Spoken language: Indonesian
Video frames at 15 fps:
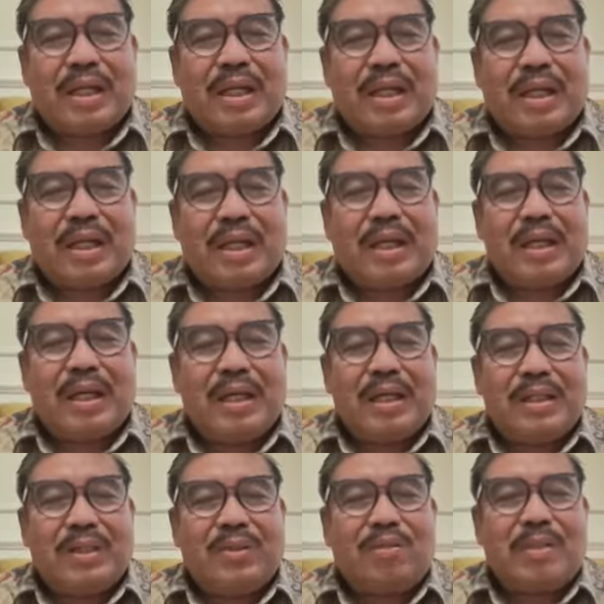itu
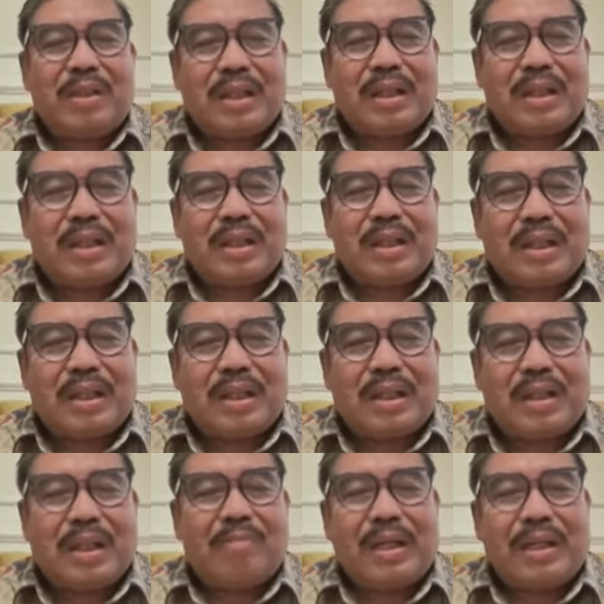benar dan baik,
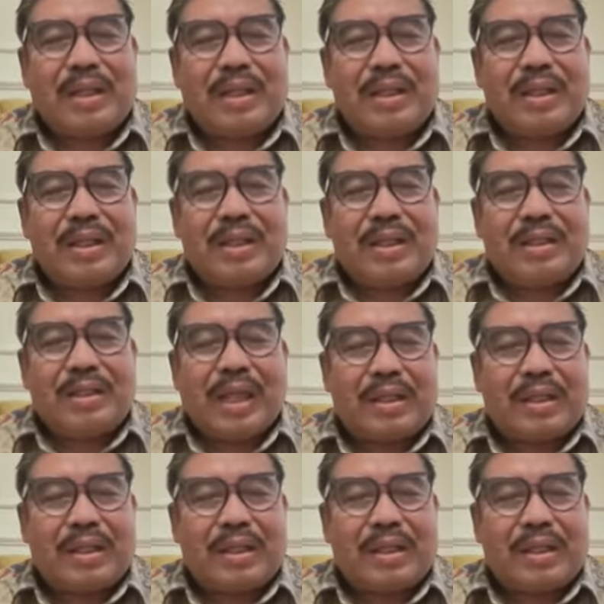yakin dan